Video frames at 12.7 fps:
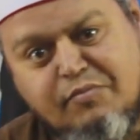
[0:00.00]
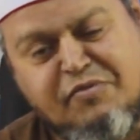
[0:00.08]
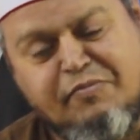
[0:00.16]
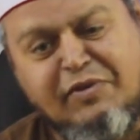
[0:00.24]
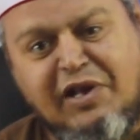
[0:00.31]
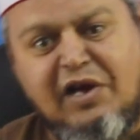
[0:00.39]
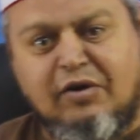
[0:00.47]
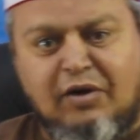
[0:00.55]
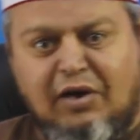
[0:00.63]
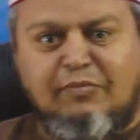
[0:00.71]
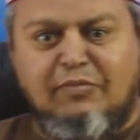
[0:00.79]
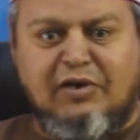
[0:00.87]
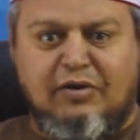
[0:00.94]
بسم الله
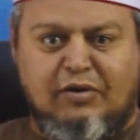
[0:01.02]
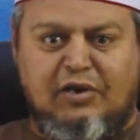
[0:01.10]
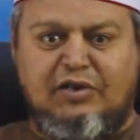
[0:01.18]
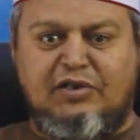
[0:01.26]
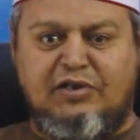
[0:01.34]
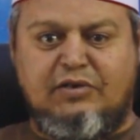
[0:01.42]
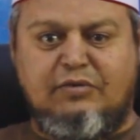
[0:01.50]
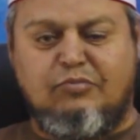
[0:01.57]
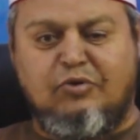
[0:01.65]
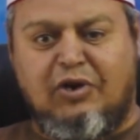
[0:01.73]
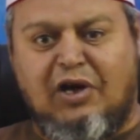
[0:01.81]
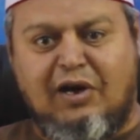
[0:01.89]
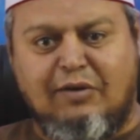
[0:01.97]
الرحمن الرحيم
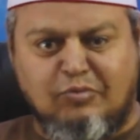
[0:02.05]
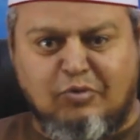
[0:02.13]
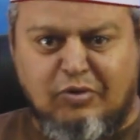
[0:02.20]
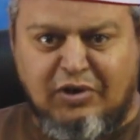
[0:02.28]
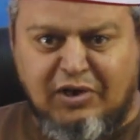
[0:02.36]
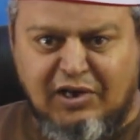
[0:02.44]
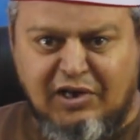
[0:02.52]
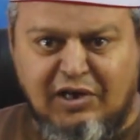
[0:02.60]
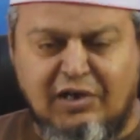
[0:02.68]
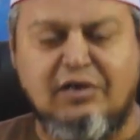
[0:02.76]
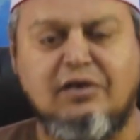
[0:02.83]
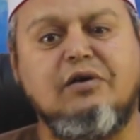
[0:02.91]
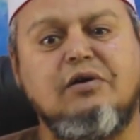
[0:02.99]
والحمد
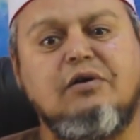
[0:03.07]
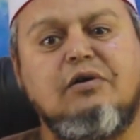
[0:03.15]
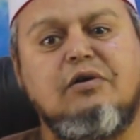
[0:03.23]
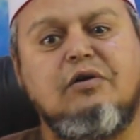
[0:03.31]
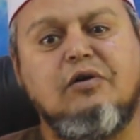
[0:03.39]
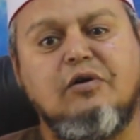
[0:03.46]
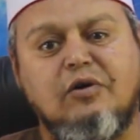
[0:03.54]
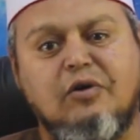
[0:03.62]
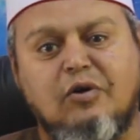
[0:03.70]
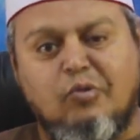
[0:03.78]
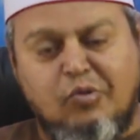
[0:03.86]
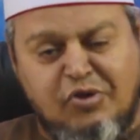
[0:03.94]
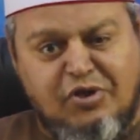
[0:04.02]
لله
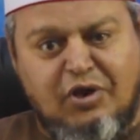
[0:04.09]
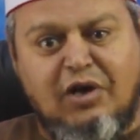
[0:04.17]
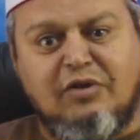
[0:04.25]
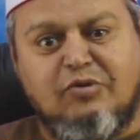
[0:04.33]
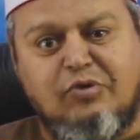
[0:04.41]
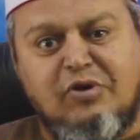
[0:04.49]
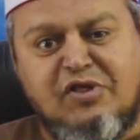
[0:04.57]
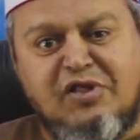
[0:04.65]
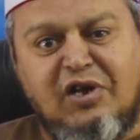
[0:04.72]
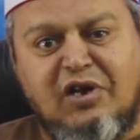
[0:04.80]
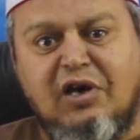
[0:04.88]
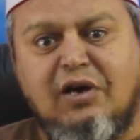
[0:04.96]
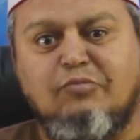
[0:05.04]
والصلاة
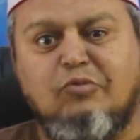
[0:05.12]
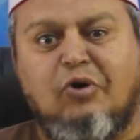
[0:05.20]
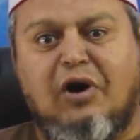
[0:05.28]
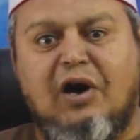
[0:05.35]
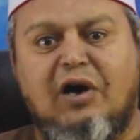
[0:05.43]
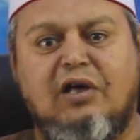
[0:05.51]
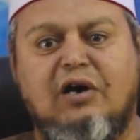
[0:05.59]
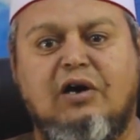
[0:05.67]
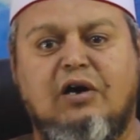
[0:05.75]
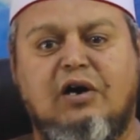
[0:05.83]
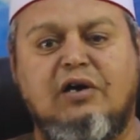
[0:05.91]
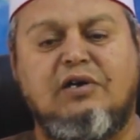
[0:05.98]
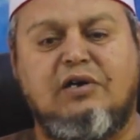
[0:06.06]
والسلام على
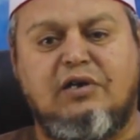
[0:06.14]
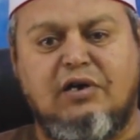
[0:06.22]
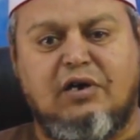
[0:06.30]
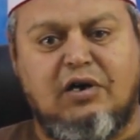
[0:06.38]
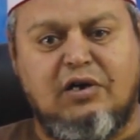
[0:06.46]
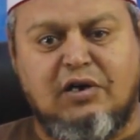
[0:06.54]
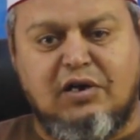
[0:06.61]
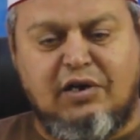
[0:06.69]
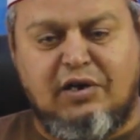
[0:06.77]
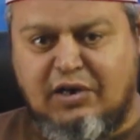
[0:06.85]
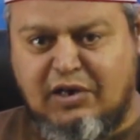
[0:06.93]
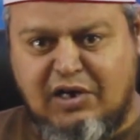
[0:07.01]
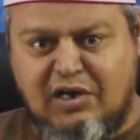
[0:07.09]
خير خلق
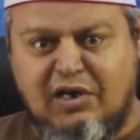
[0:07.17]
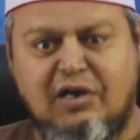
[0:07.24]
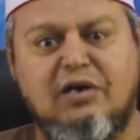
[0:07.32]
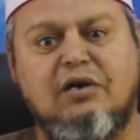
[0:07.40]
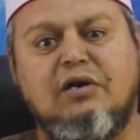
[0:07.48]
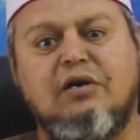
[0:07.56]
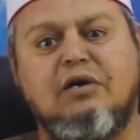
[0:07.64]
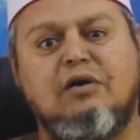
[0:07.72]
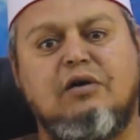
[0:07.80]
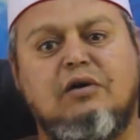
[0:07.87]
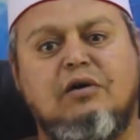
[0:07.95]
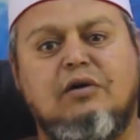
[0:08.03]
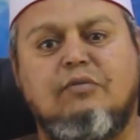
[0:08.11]
الله
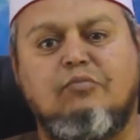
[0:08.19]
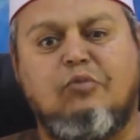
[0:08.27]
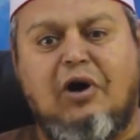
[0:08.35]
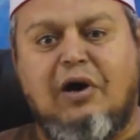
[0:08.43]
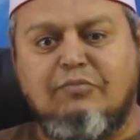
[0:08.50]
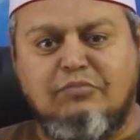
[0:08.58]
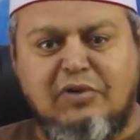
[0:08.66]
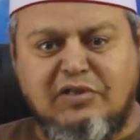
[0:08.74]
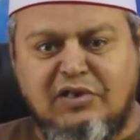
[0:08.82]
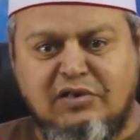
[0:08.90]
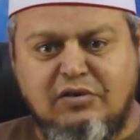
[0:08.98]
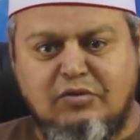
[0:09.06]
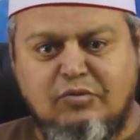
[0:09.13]
محمد
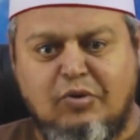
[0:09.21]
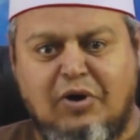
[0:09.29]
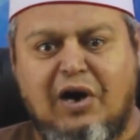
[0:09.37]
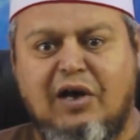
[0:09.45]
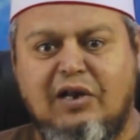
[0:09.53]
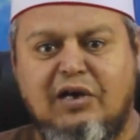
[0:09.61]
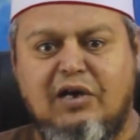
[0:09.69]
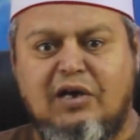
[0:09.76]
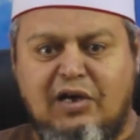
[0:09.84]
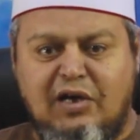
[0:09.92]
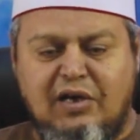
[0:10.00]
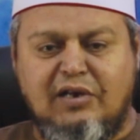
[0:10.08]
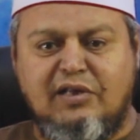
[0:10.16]
وعلى
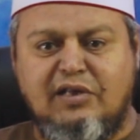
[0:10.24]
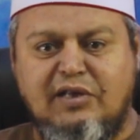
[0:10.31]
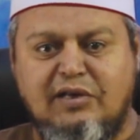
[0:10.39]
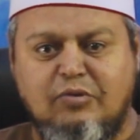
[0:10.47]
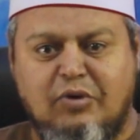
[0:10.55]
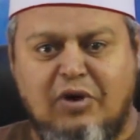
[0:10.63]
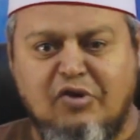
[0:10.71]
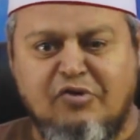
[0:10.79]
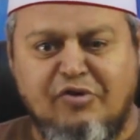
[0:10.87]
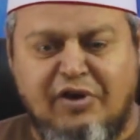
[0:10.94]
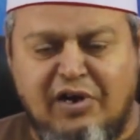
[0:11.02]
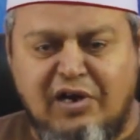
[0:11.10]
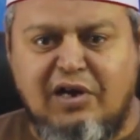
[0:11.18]
آله
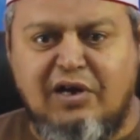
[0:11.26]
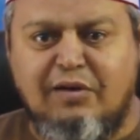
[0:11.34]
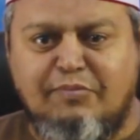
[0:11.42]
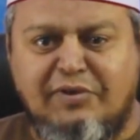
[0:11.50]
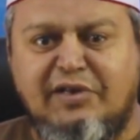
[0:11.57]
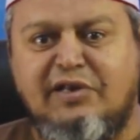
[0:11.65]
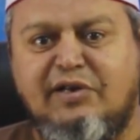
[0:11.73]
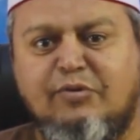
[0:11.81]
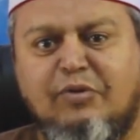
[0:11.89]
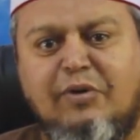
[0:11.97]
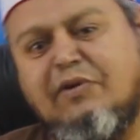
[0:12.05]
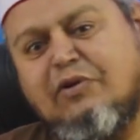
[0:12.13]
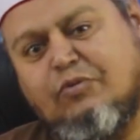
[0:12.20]
وأصحابه
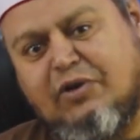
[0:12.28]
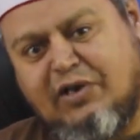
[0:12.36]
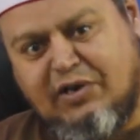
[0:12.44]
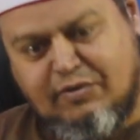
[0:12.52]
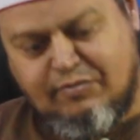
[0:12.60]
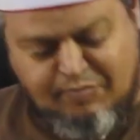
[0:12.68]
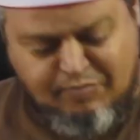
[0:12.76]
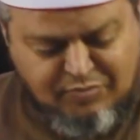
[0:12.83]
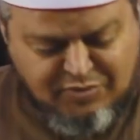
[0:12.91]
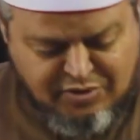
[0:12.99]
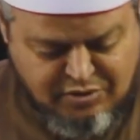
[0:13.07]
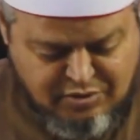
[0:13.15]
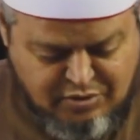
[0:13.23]
ومن والاه
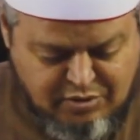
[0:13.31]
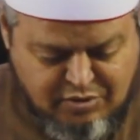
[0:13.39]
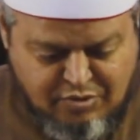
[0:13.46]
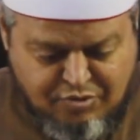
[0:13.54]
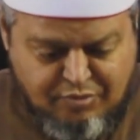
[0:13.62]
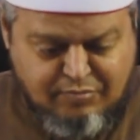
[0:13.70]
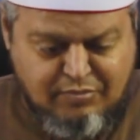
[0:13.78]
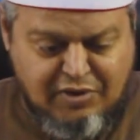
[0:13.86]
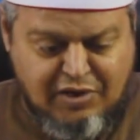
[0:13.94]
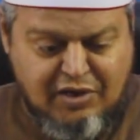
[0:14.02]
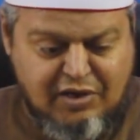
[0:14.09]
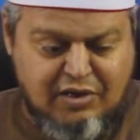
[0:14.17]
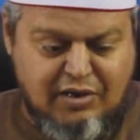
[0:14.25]
ثم
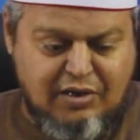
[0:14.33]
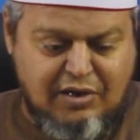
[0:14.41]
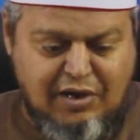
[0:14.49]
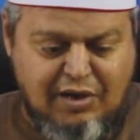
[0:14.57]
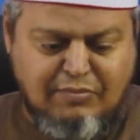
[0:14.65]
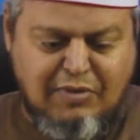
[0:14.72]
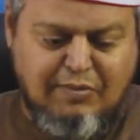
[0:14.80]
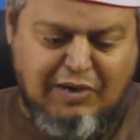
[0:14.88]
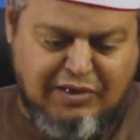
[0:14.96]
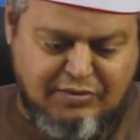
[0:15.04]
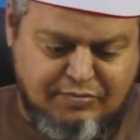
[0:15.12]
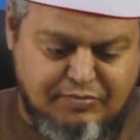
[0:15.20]
أما بعد